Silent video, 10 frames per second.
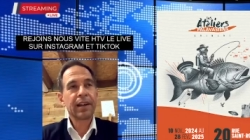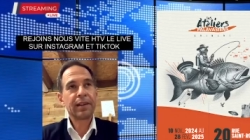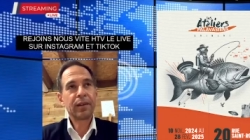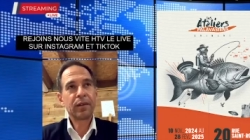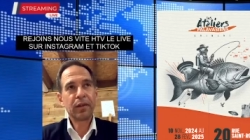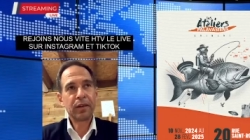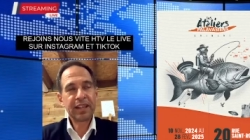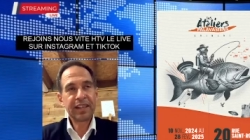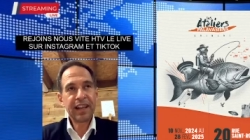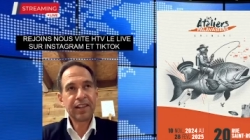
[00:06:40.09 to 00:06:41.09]
Donc
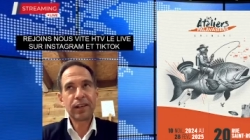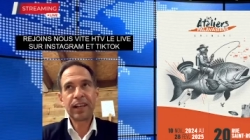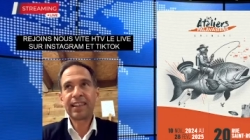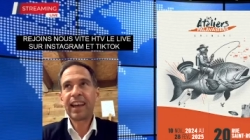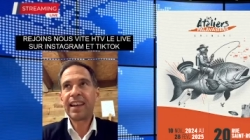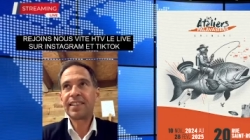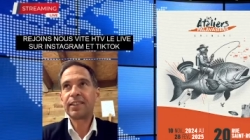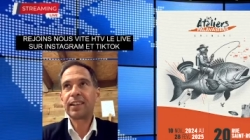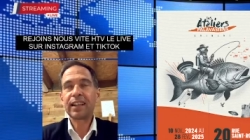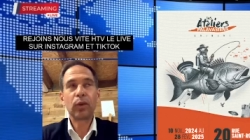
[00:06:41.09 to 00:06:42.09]
cette année, on en a 13,
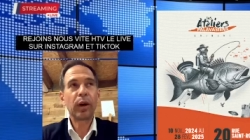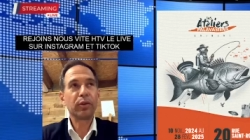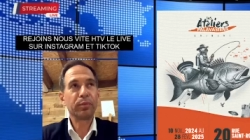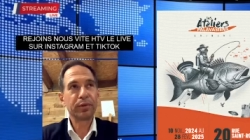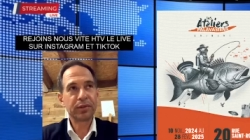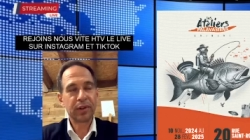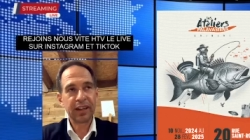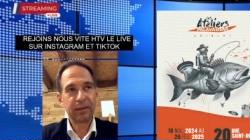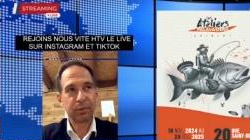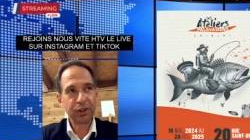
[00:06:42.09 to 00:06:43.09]
on en a 3 de plus que
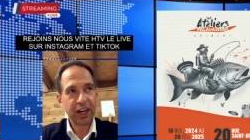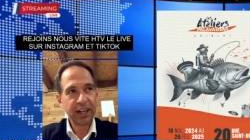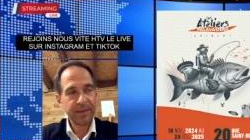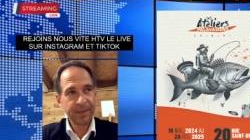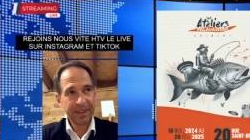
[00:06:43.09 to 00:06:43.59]
l'année prochaine.